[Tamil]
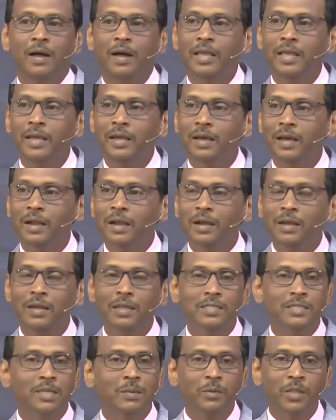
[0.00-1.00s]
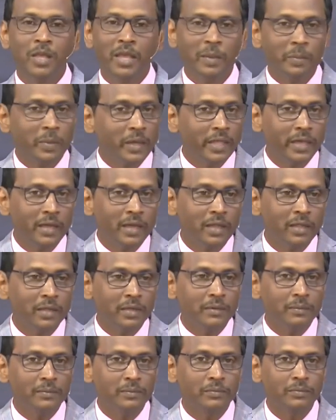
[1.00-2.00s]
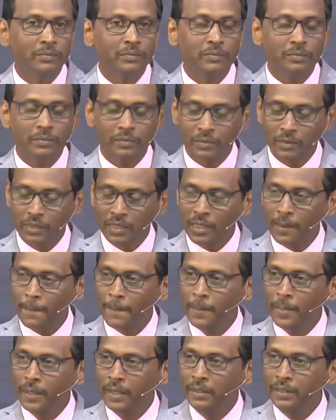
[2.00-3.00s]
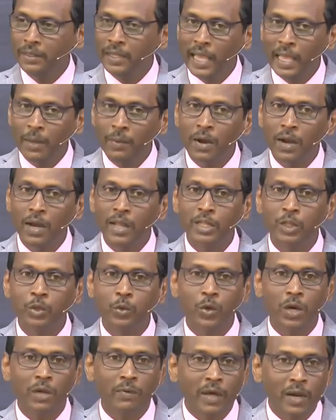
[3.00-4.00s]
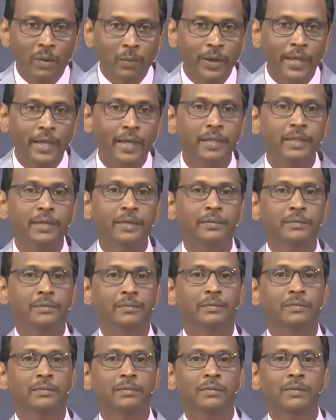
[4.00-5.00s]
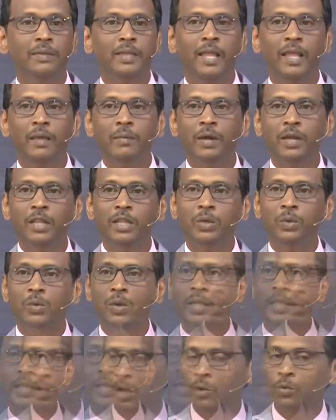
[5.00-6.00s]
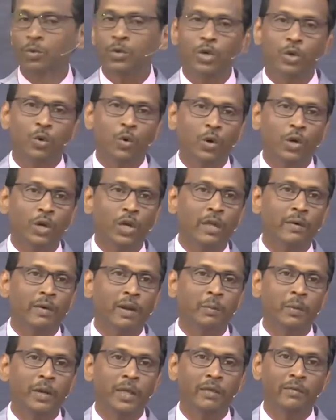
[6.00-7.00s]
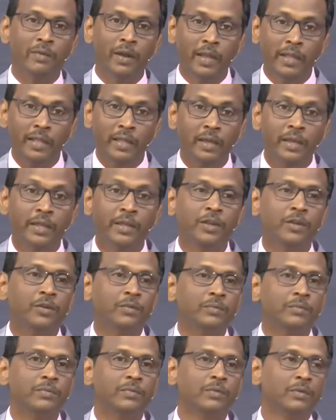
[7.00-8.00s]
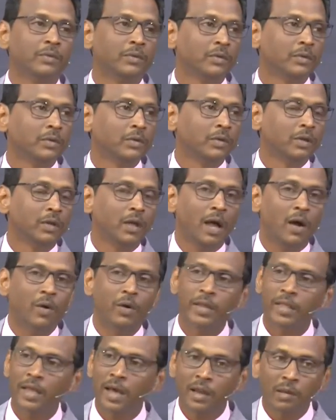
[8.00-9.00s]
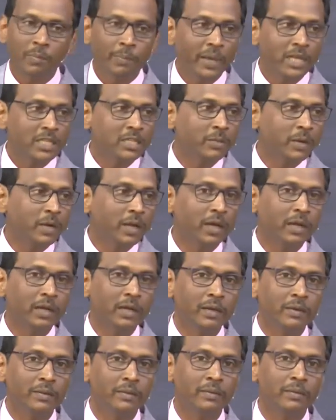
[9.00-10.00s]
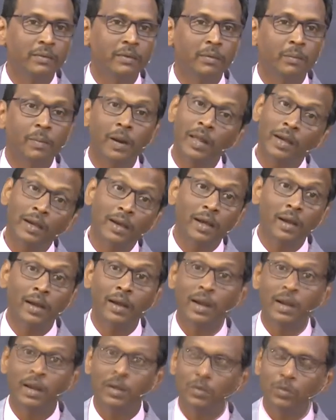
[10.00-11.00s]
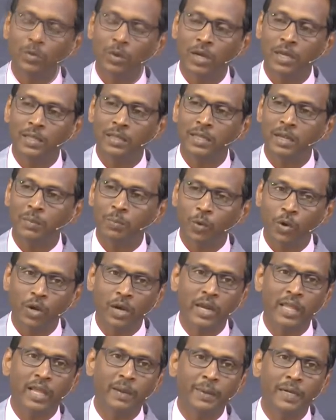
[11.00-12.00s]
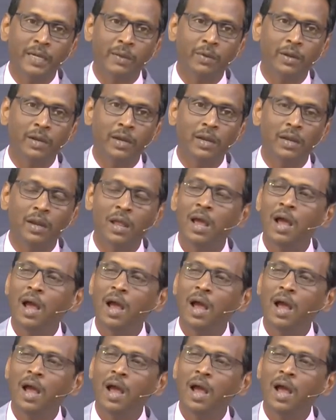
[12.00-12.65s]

ஆயக்காரர்களை சமுதாயம் மதிக்காது தேவாலயத்துக்குள்ளே வர முடியாது தேவாலயத்துக்குள்ளே அவுட்ரு கோட்டுக்குள்ளே வர முடியாது வெளியே தான் நிற்கணும் அவங்கள்ட்ட யாரும் பேச மாட்டாங்க பணக்காரன் ஆனால் உலகத்தில் புறக்கணிக்கப்பட்டவர்கள்